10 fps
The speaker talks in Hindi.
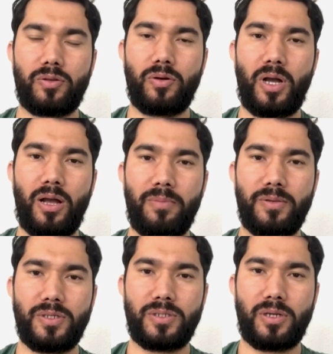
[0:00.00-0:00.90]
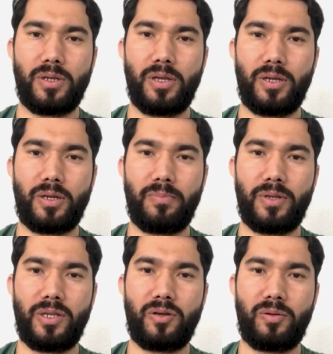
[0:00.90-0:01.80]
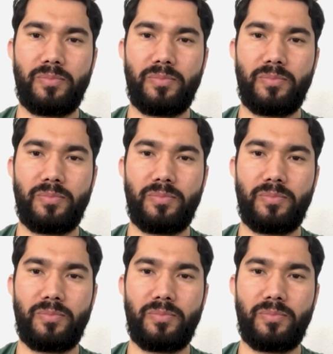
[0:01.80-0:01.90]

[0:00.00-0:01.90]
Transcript: तो आप इस कंपनी को